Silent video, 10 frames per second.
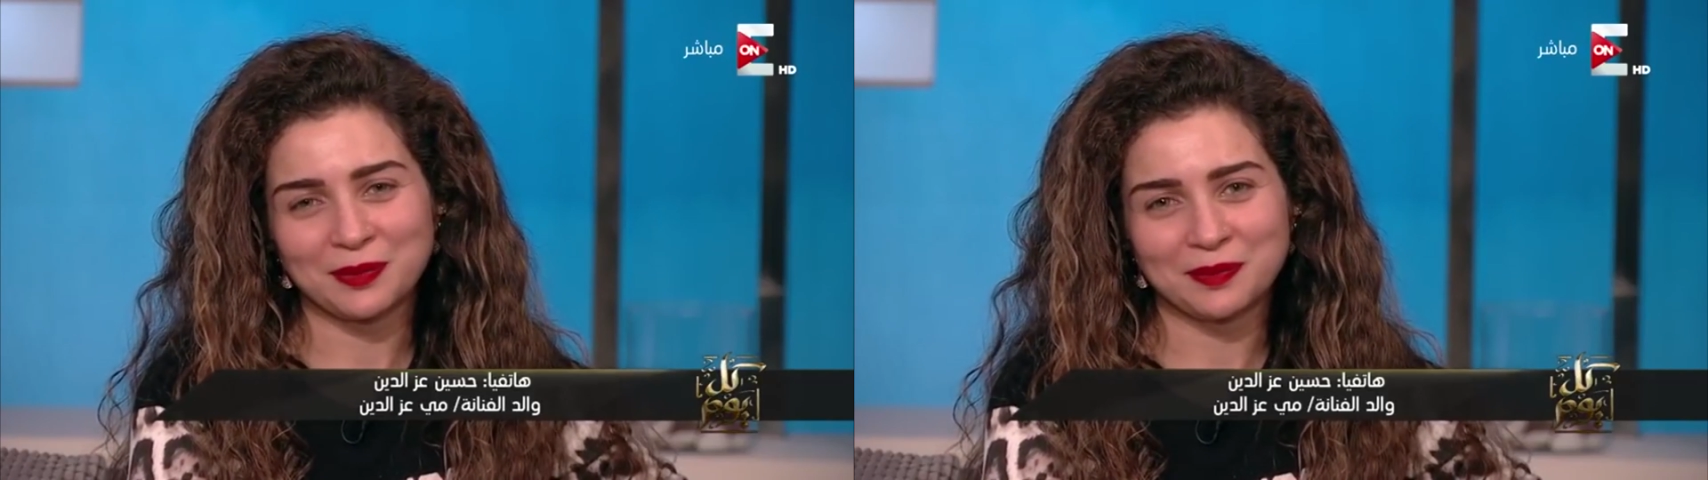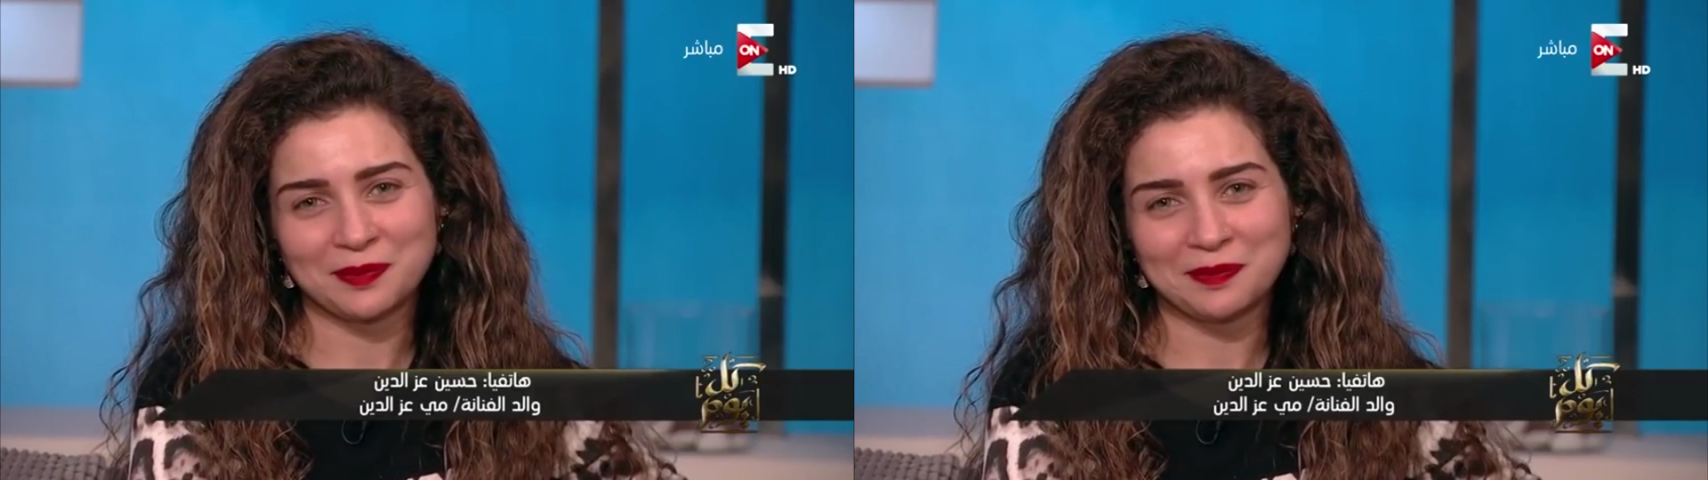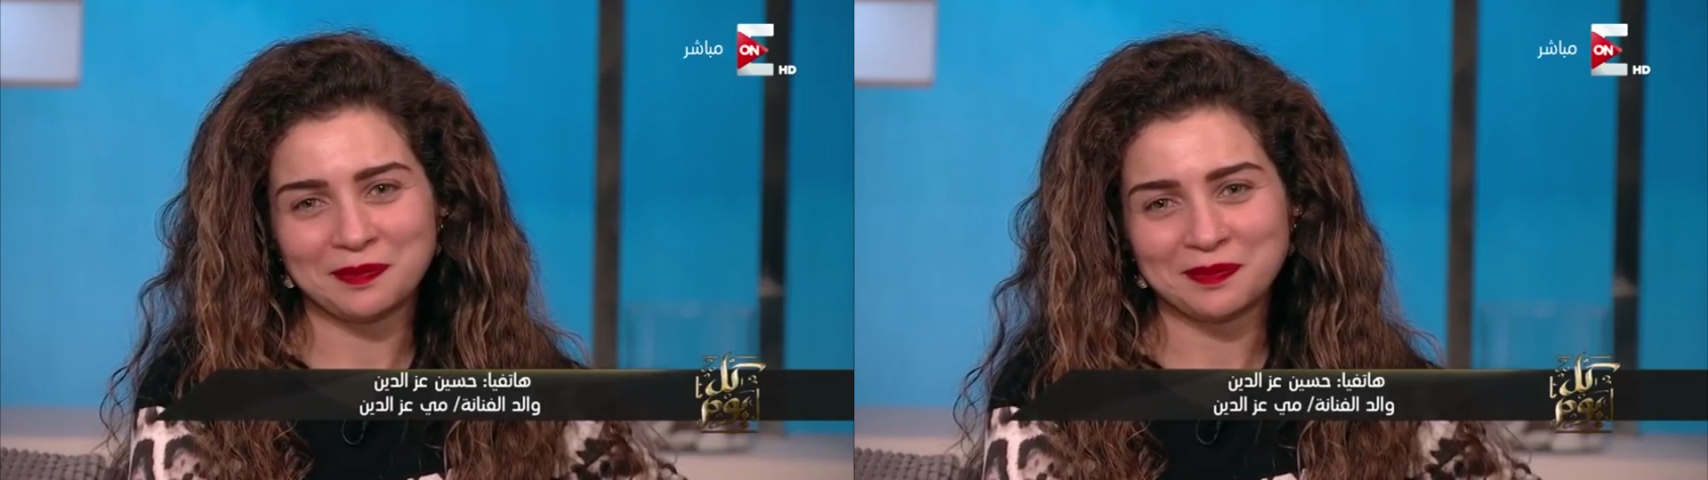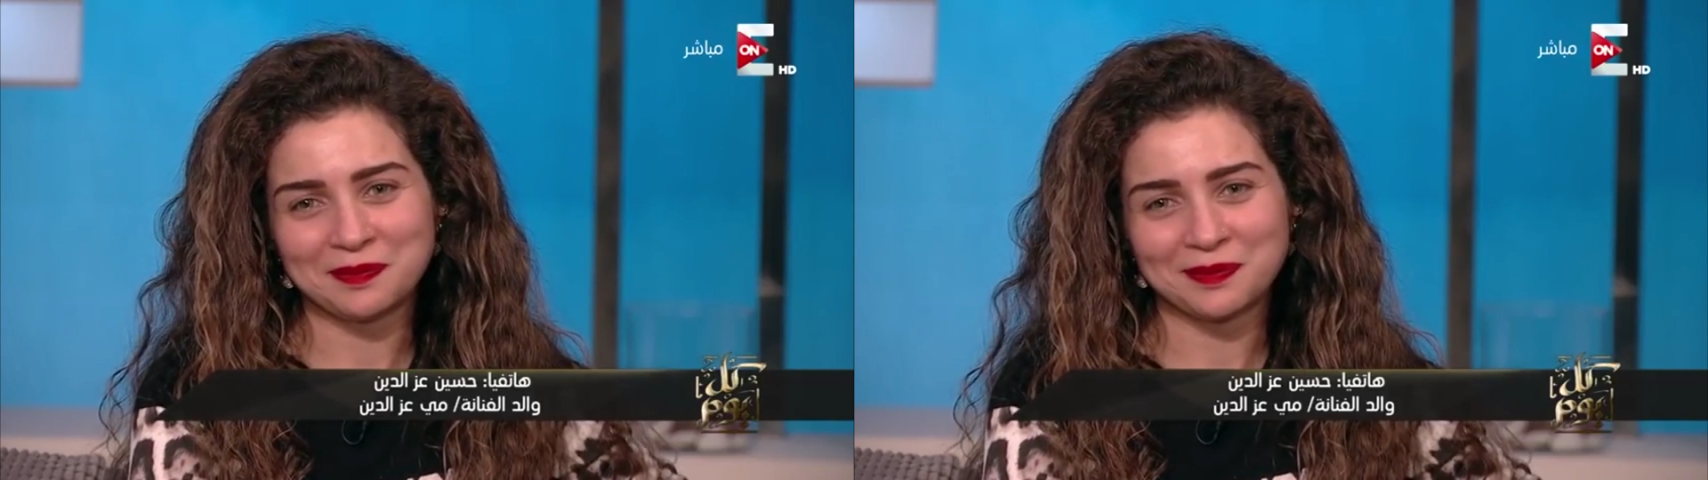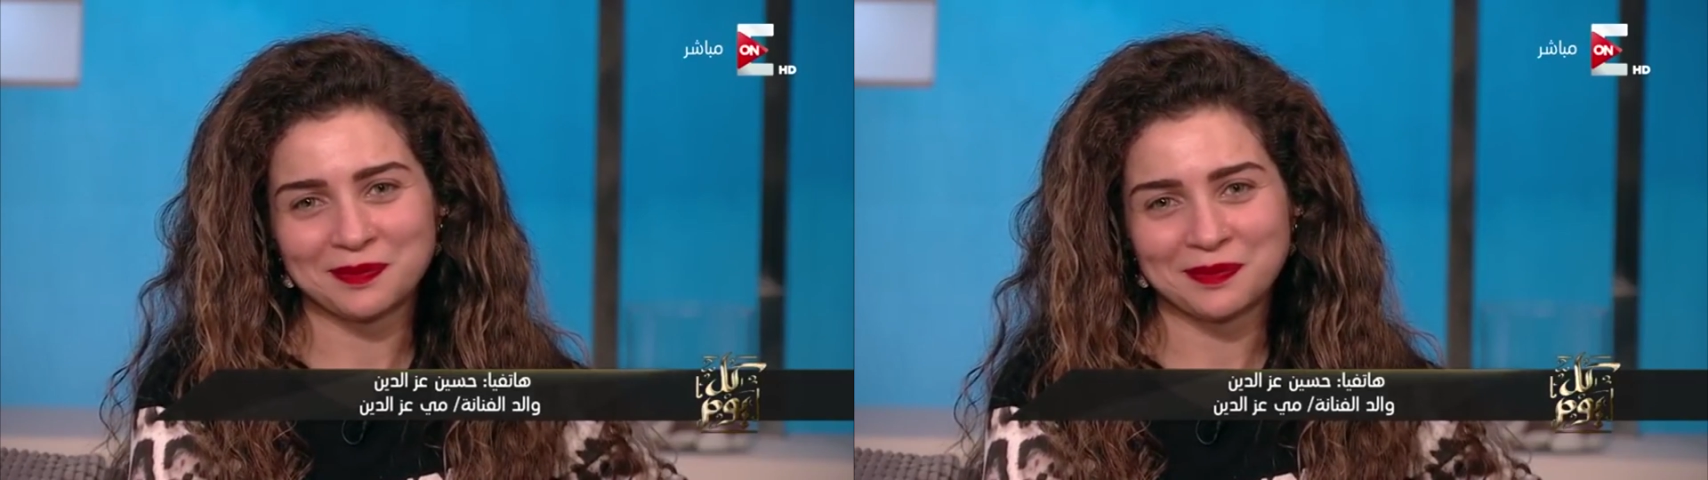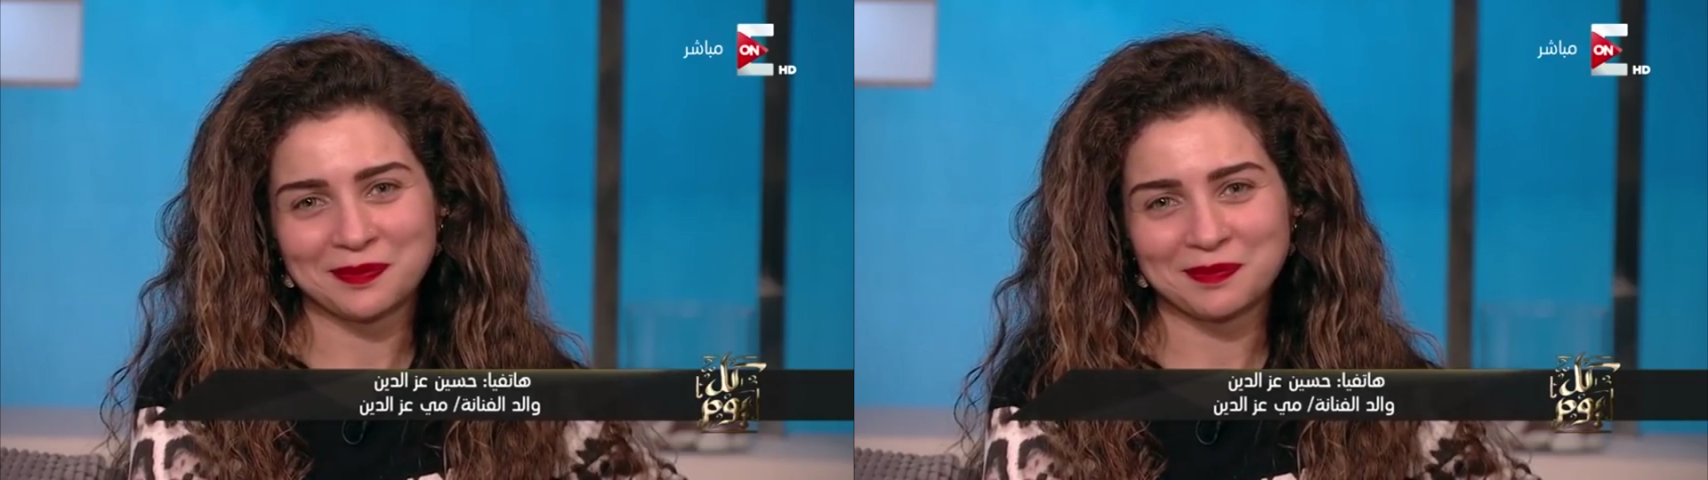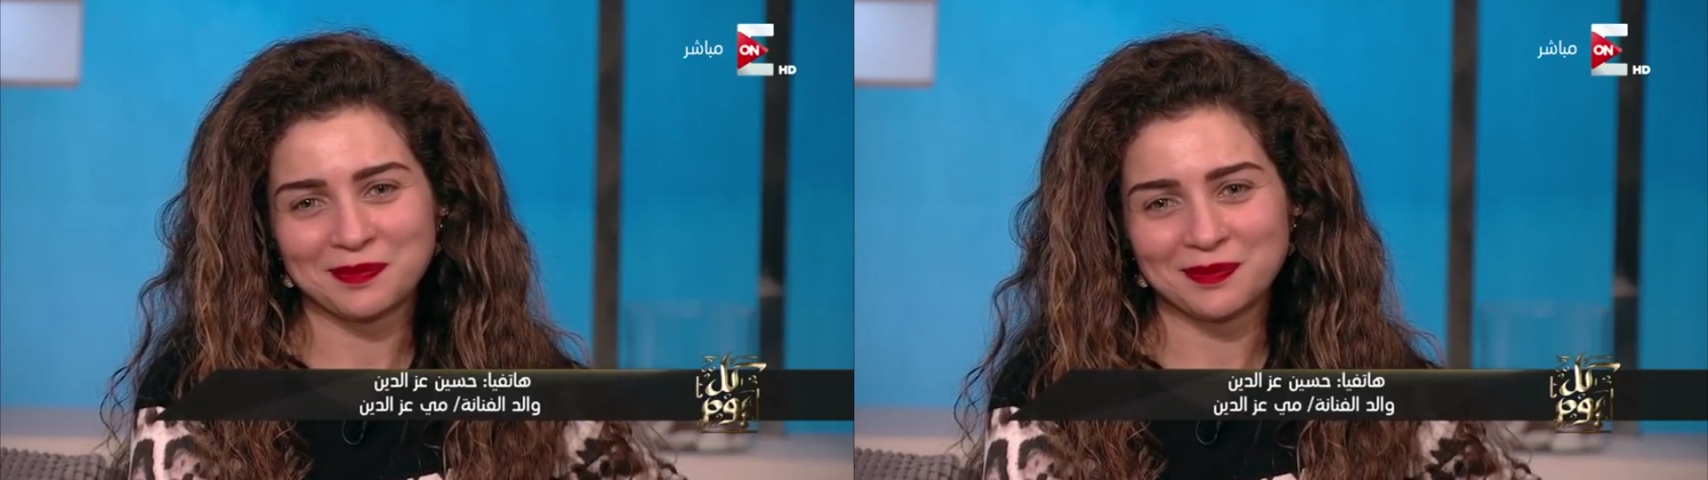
ربنا يخليك